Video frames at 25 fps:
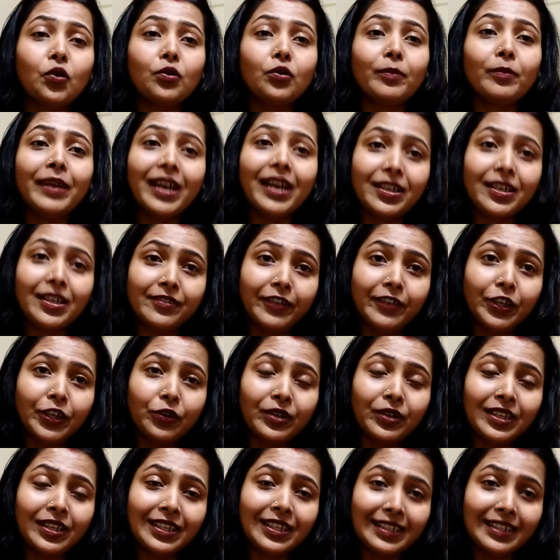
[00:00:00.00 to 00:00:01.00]
so, मैं आज वीडियो
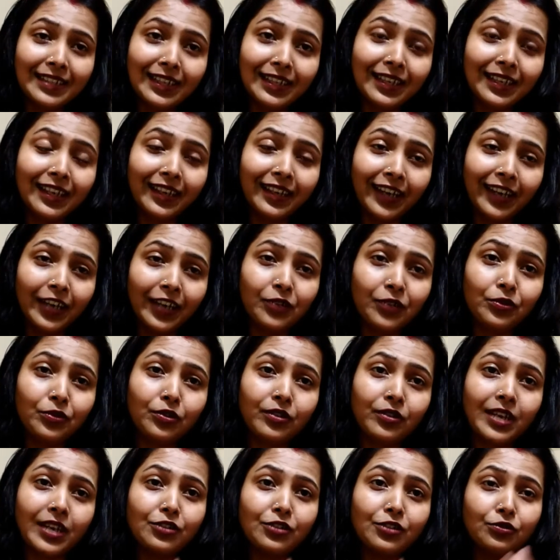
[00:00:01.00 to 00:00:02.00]
इसलिए लेके आई हूँ
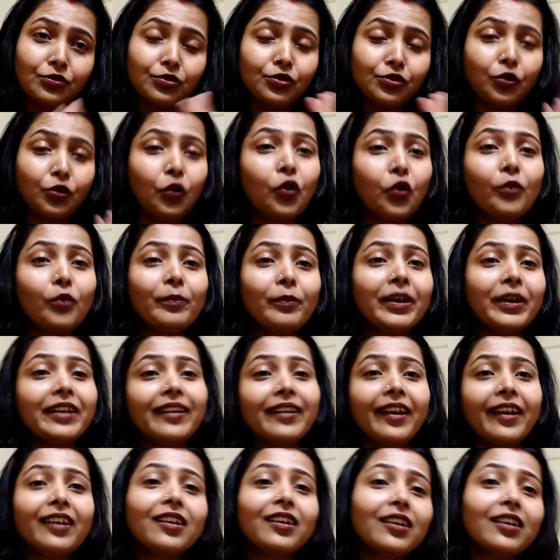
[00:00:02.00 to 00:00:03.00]
क्योंकि आज कुछ होम मेड
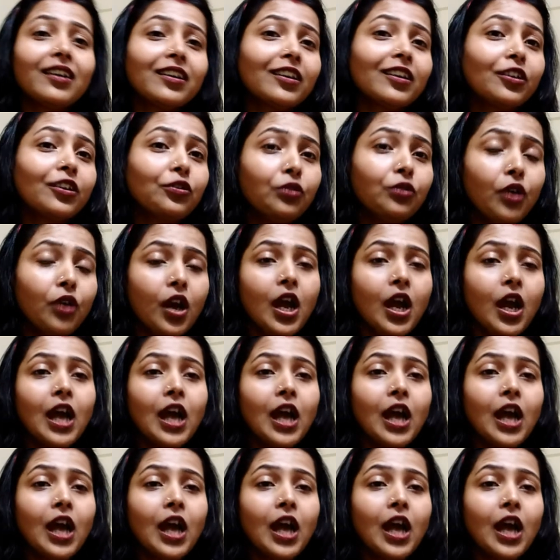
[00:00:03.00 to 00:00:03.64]
ट्राई कर रही हूँ